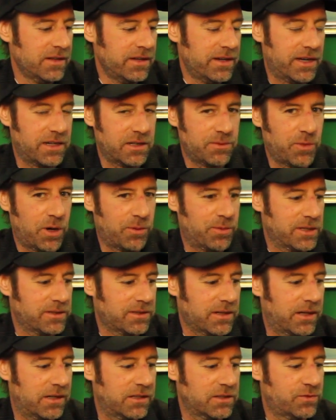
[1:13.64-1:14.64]
Hätte ich mal
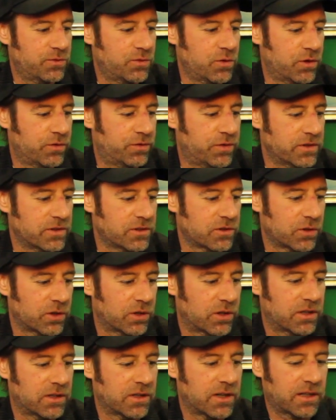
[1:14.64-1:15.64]
besser alles würfeln
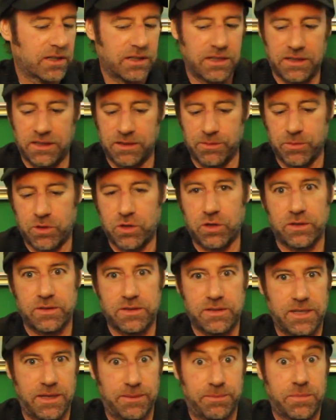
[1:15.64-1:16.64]
sollen nach irgendeinem
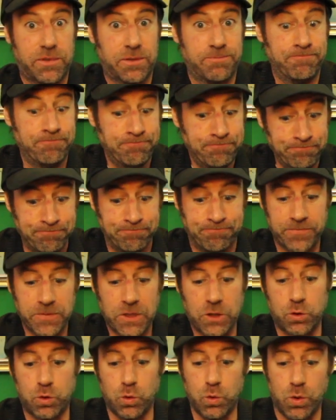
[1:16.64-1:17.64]
Konzept. Hm.
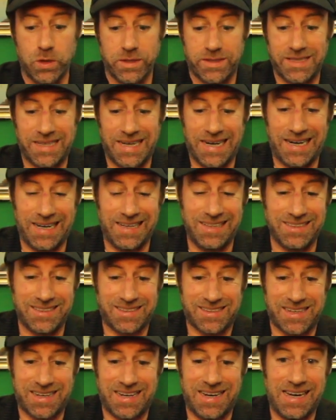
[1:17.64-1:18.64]
Gut,
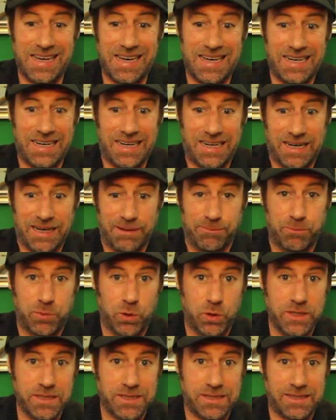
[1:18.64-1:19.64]
alles klar.
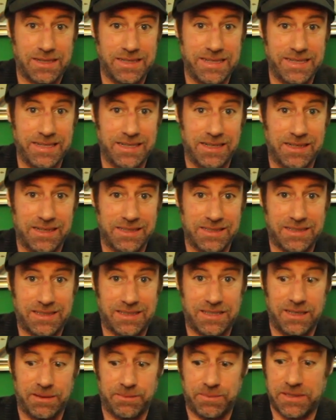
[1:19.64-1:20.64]

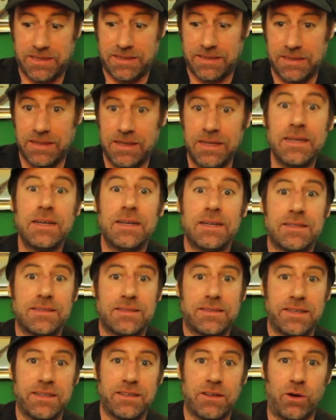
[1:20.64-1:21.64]
Bundesliga-Tipps
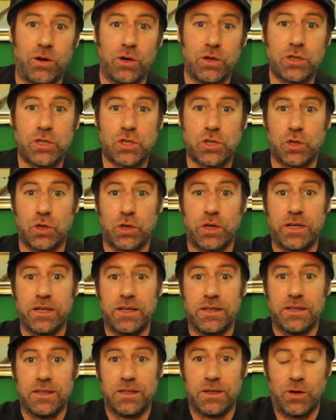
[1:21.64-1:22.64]
sind auch schon
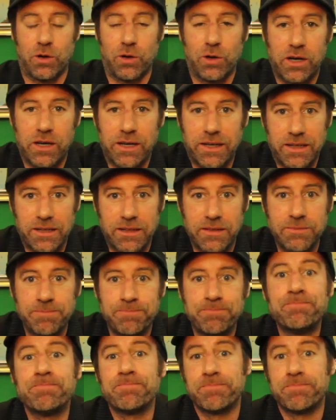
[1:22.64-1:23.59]
äh, online.